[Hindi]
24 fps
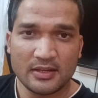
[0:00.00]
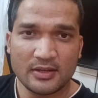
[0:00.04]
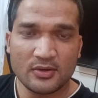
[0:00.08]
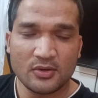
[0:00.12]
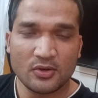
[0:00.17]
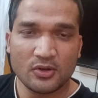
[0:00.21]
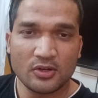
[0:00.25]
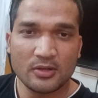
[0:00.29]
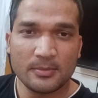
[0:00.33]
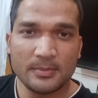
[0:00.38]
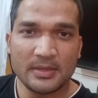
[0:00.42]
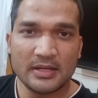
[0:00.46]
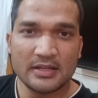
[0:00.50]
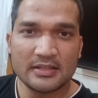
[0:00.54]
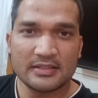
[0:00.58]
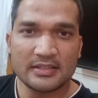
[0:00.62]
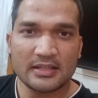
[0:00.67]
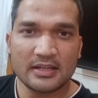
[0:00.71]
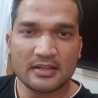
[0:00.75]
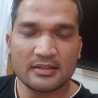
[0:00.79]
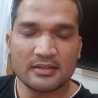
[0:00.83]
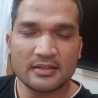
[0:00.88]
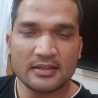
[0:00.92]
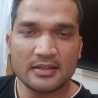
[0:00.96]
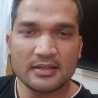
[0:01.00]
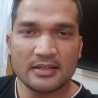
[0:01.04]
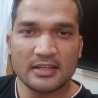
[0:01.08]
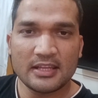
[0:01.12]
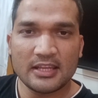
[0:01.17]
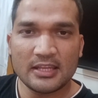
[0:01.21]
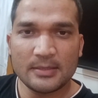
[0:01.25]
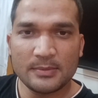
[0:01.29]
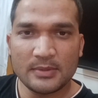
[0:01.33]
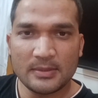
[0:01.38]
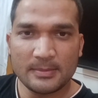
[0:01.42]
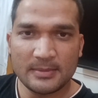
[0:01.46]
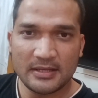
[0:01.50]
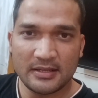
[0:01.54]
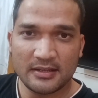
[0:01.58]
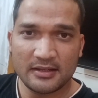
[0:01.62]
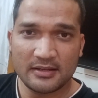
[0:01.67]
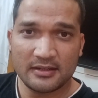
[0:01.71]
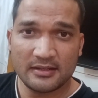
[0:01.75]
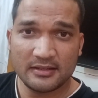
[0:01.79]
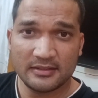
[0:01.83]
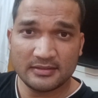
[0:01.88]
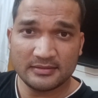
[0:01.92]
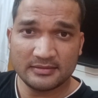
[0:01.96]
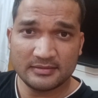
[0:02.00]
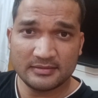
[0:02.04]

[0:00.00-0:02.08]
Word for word: गवर्नमेंट सेक्टर नहीं भी मिलेगा